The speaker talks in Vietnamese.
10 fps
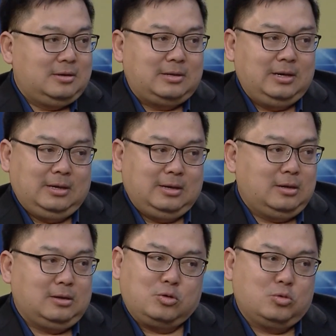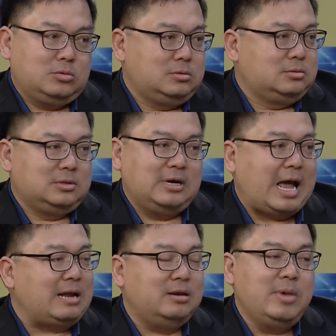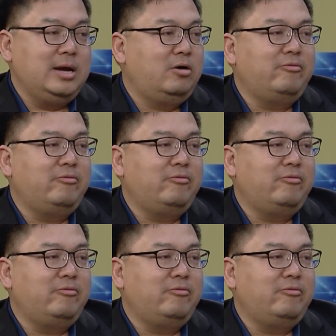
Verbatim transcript: thì từ a đến b nó